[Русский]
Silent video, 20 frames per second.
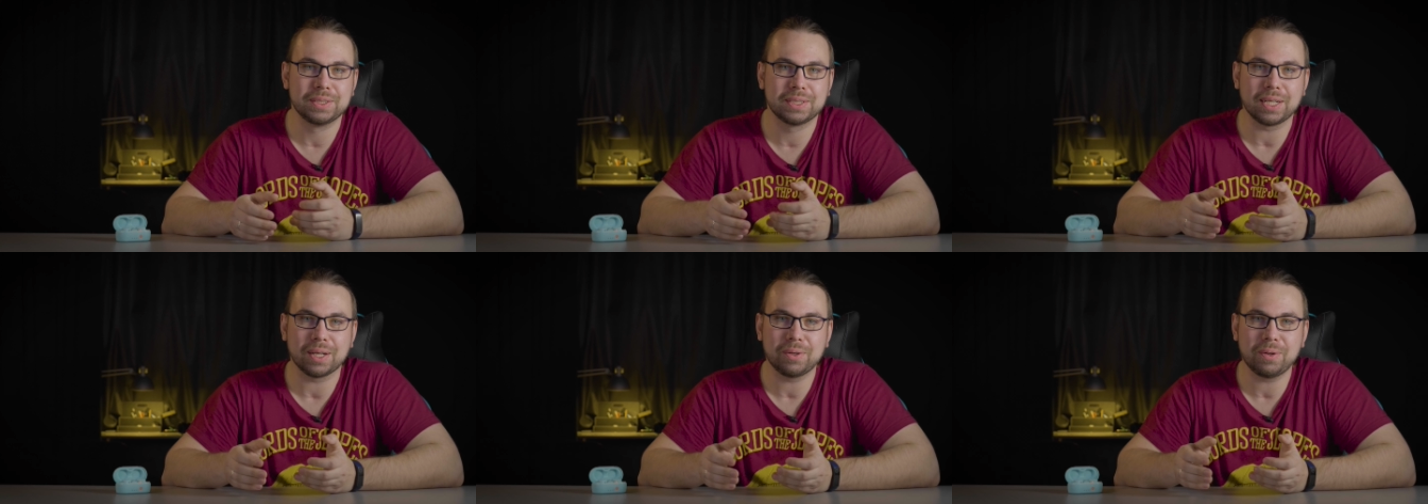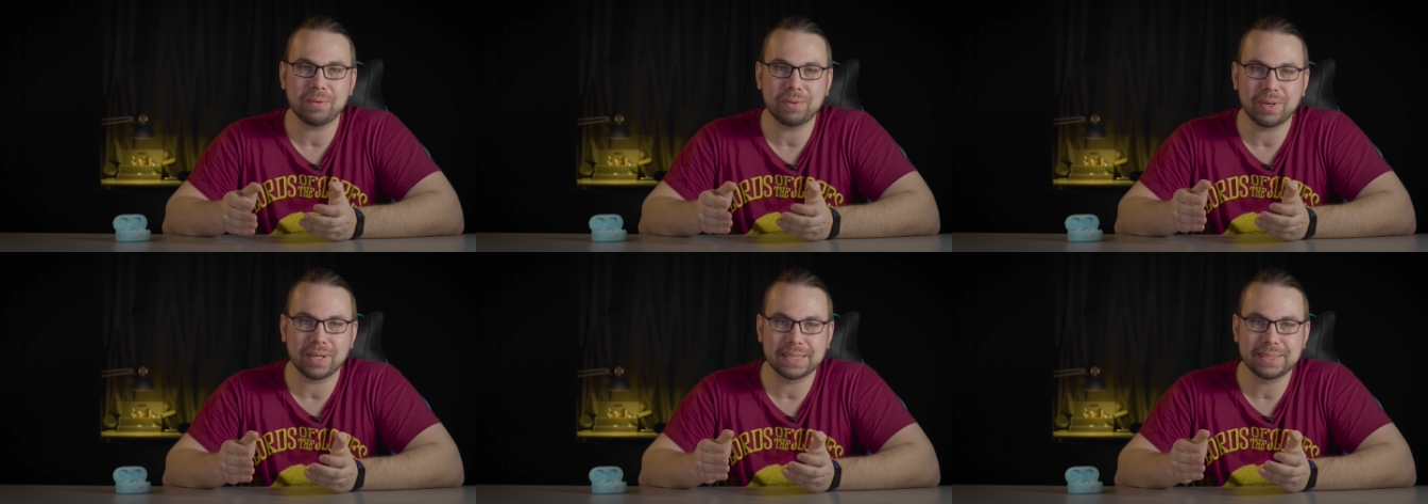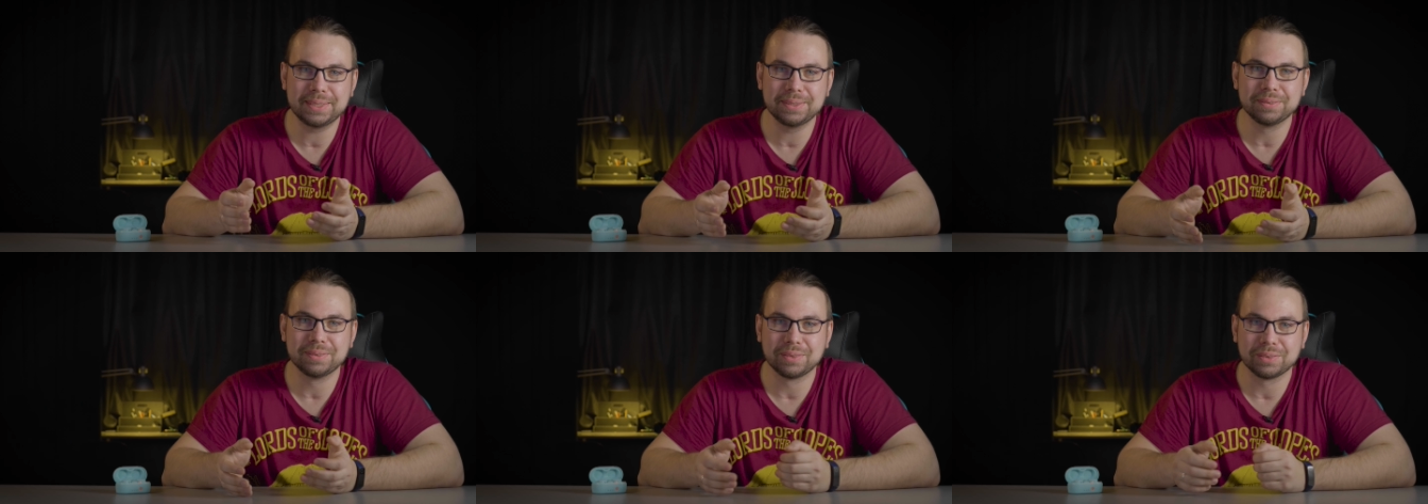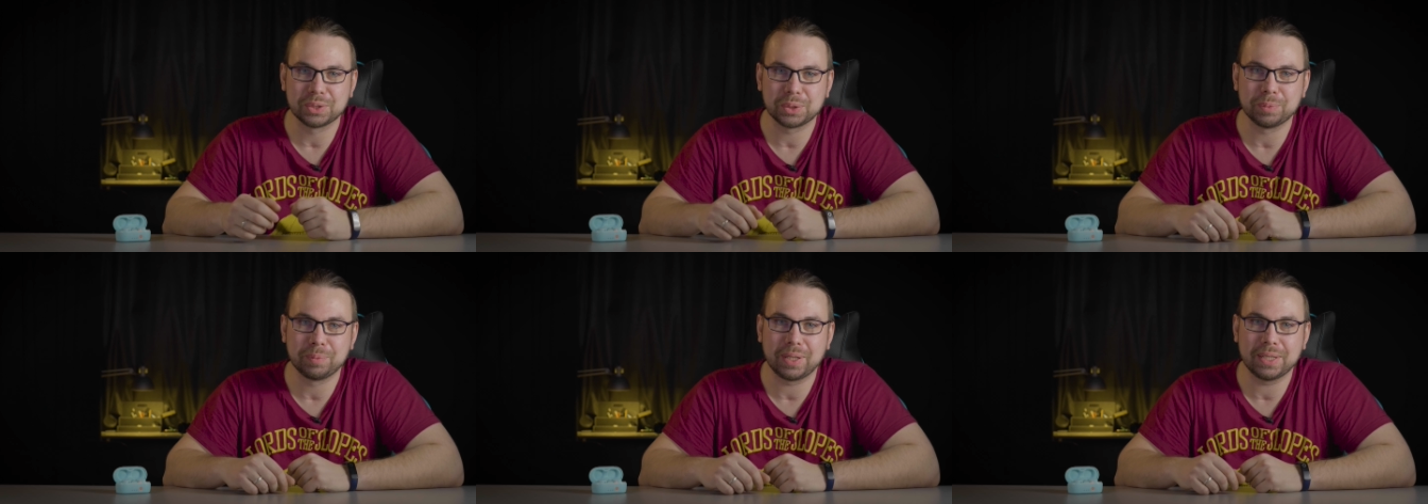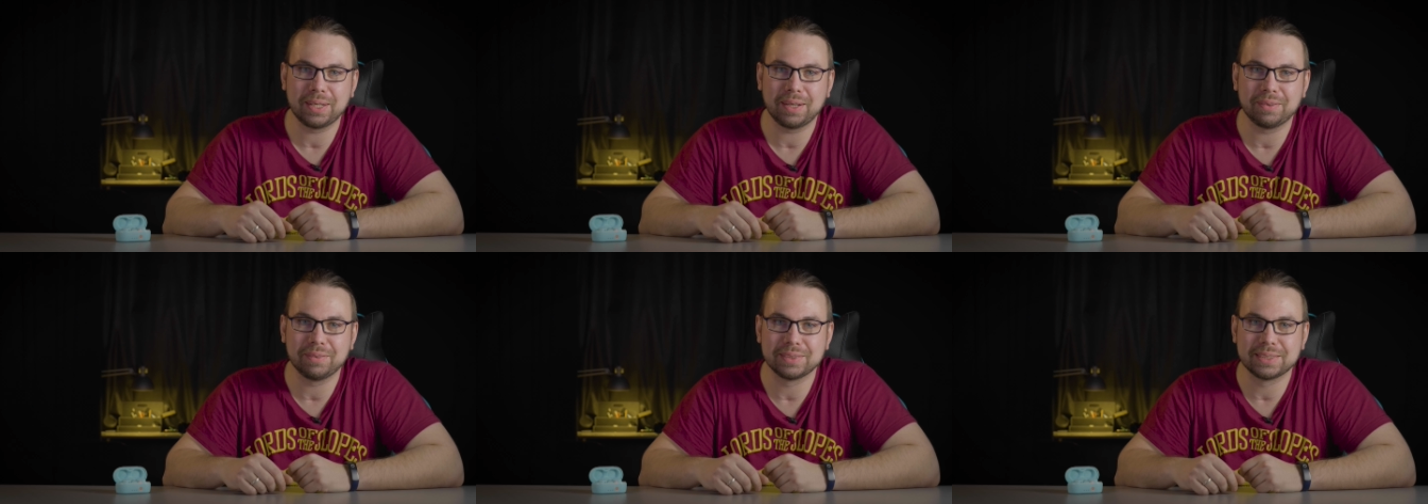Никакого активного
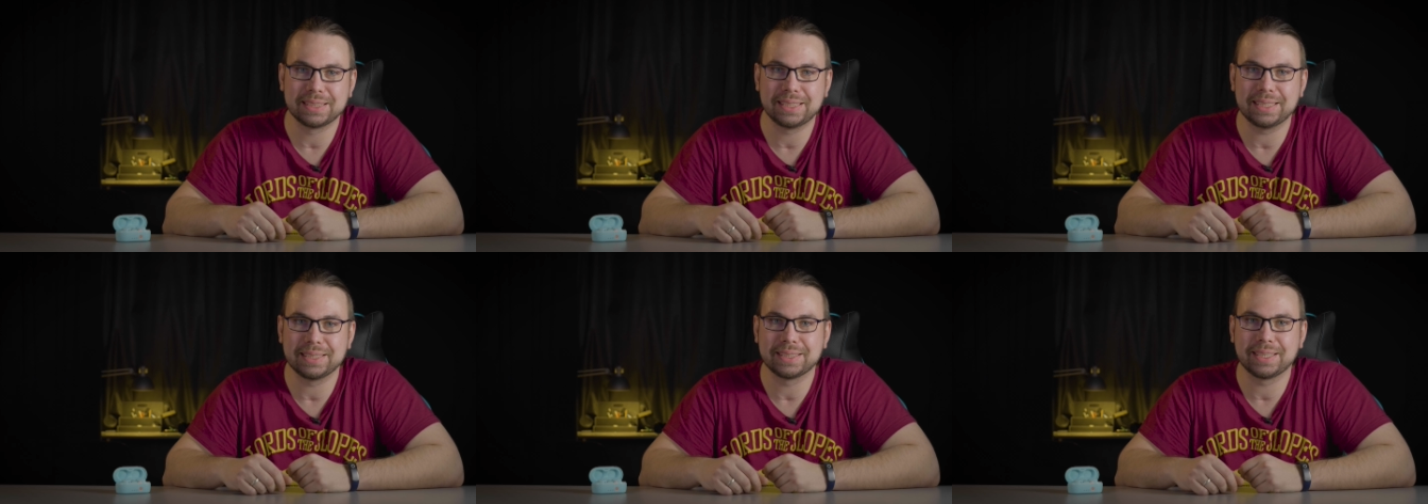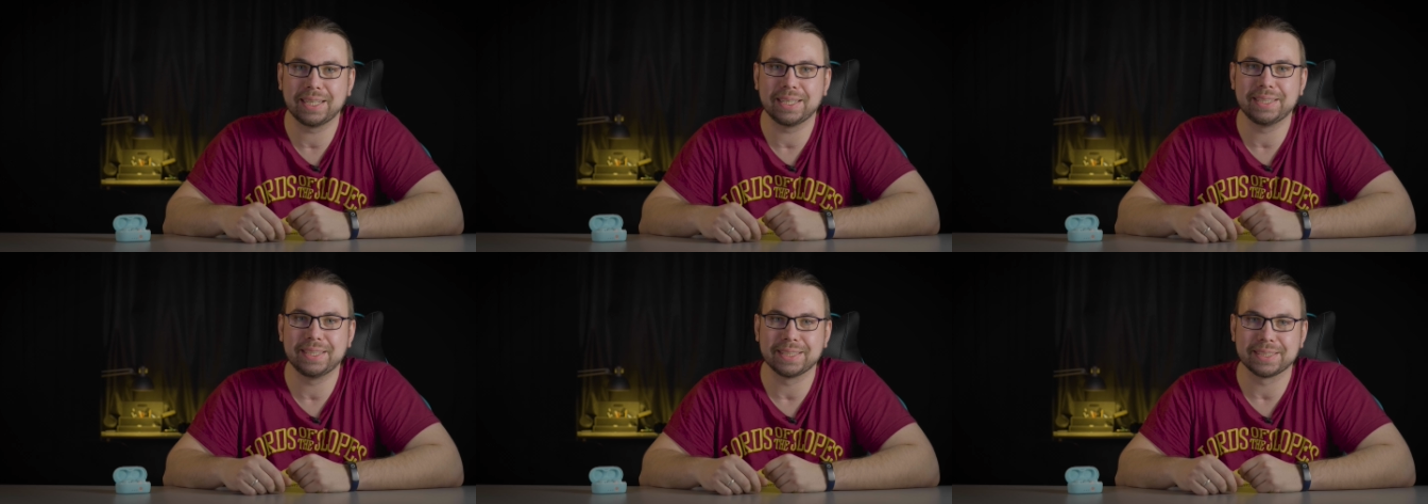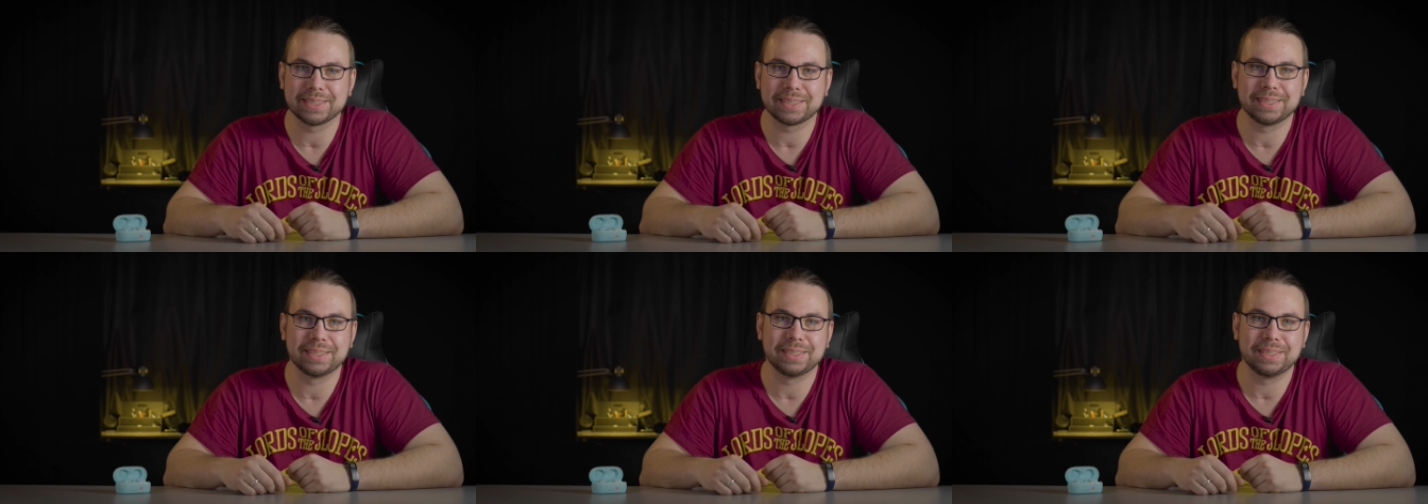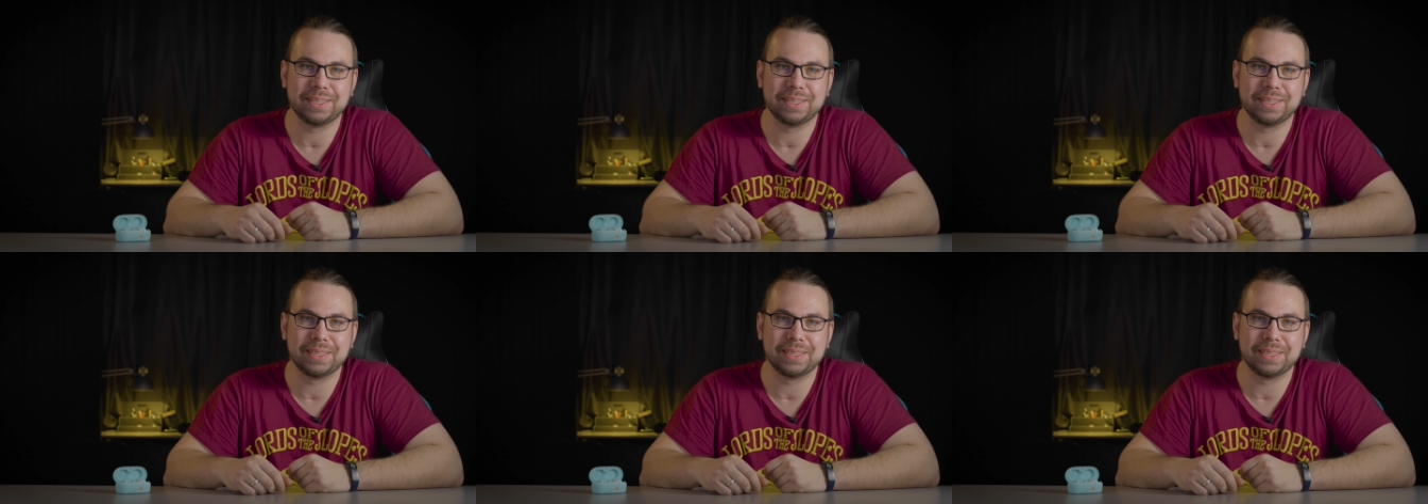шумодава здесь, конечно,